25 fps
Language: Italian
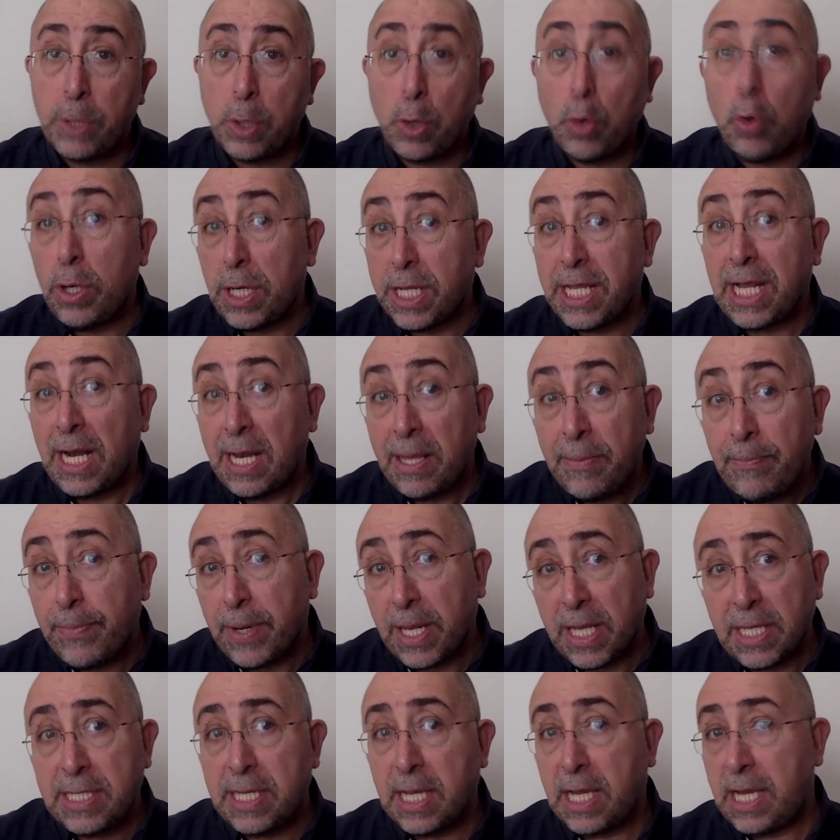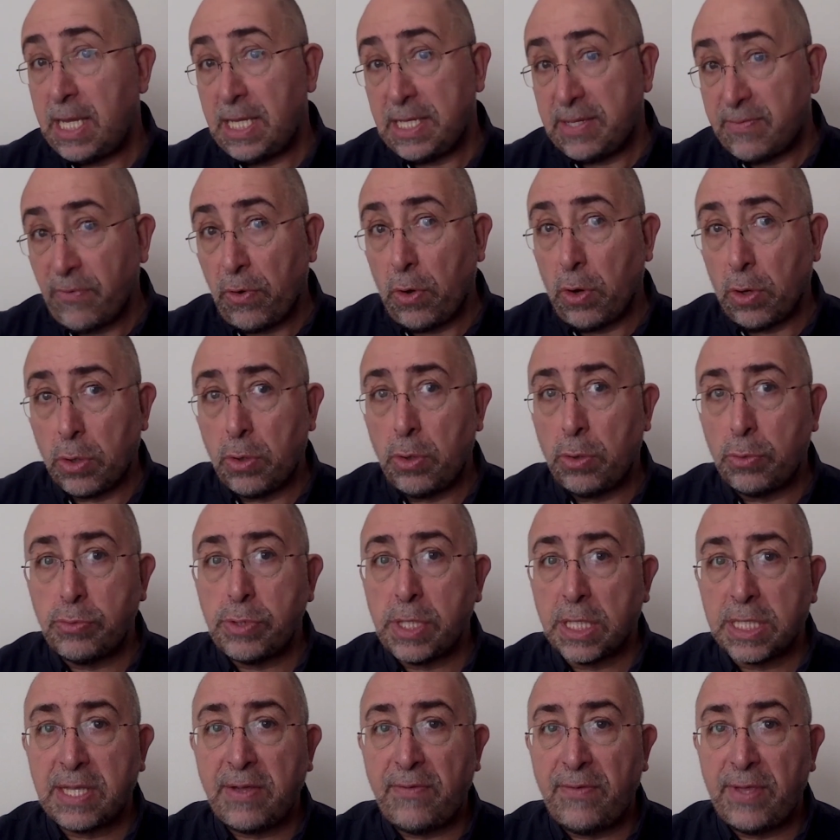oltre alle imprese che svolgono
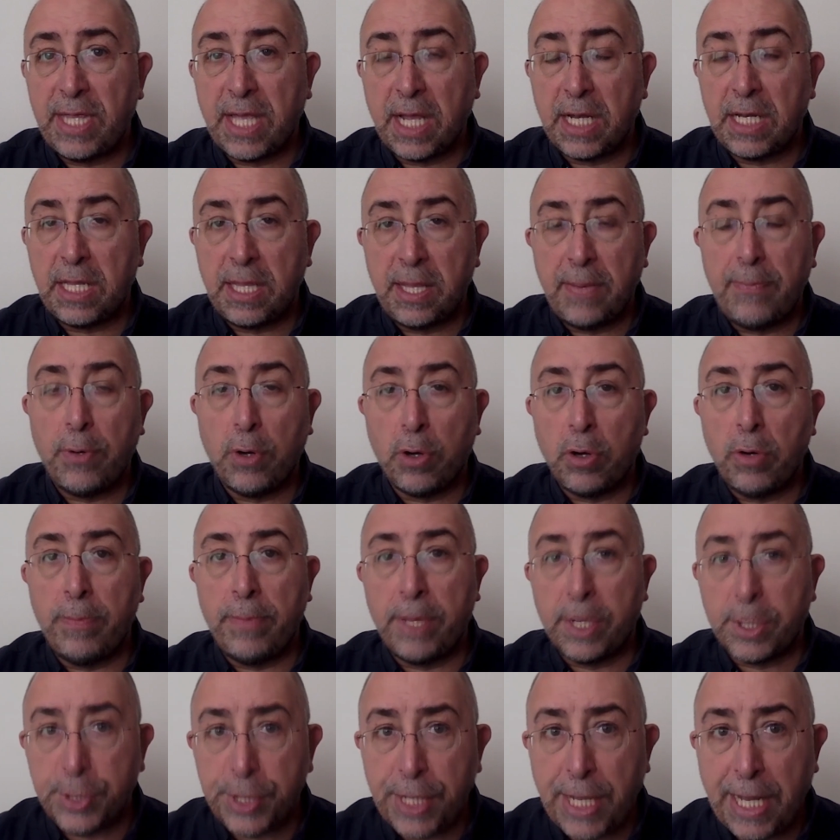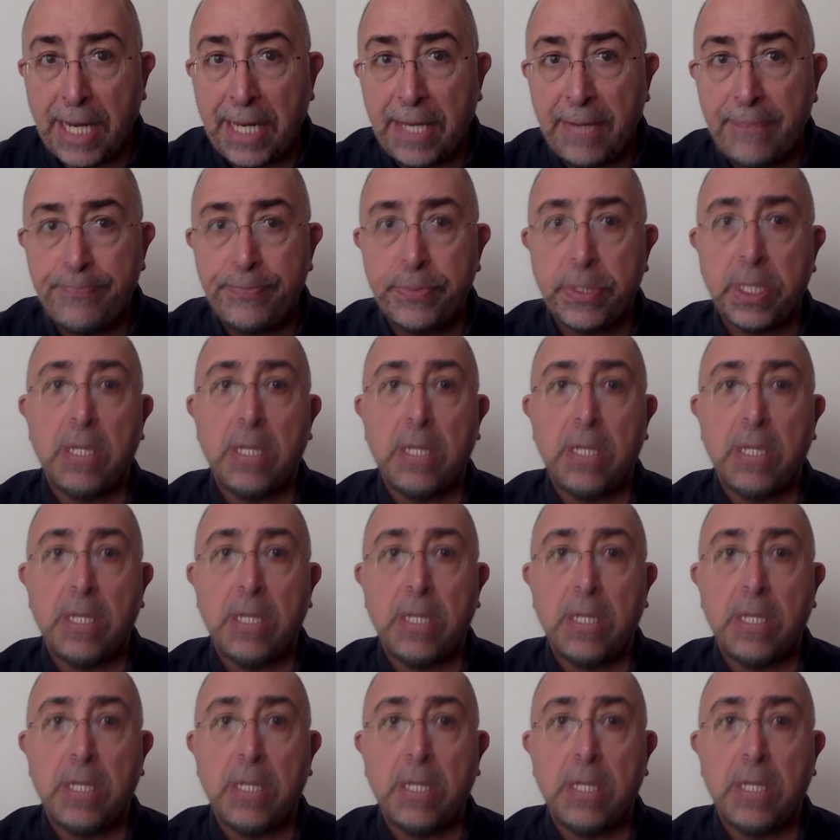un'attività di tipo commerciale.